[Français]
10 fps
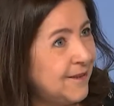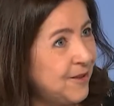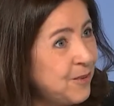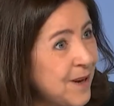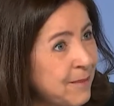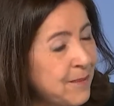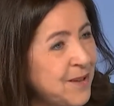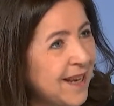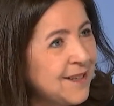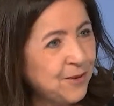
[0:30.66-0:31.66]
sous la même
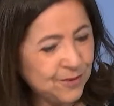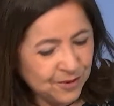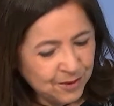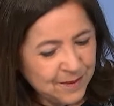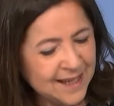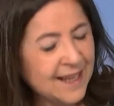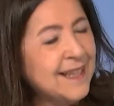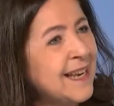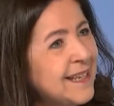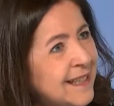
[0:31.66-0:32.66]
direction
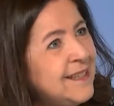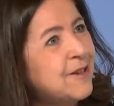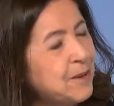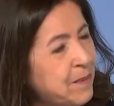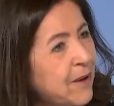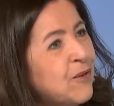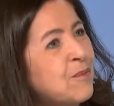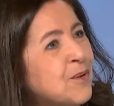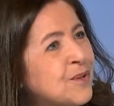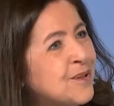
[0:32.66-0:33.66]
omnicanal, client et
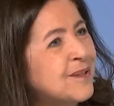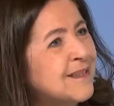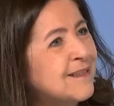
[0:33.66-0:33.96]
performance